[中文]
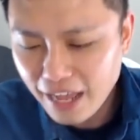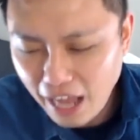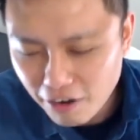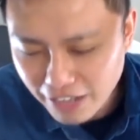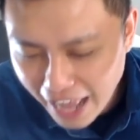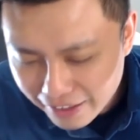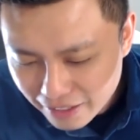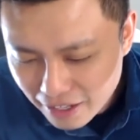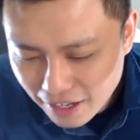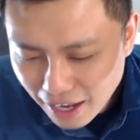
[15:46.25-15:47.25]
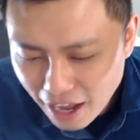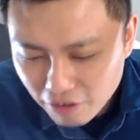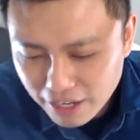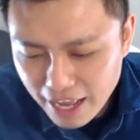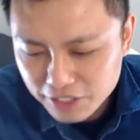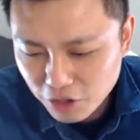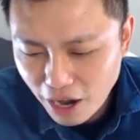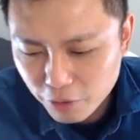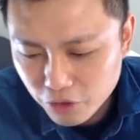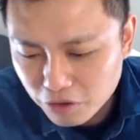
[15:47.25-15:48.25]
好看，好看又
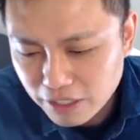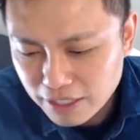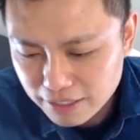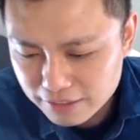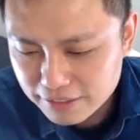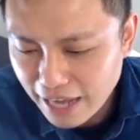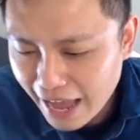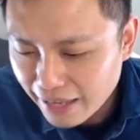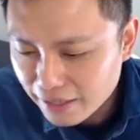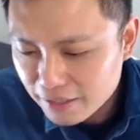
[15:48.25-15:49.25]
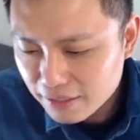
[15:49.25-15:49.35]
好用，很可爱，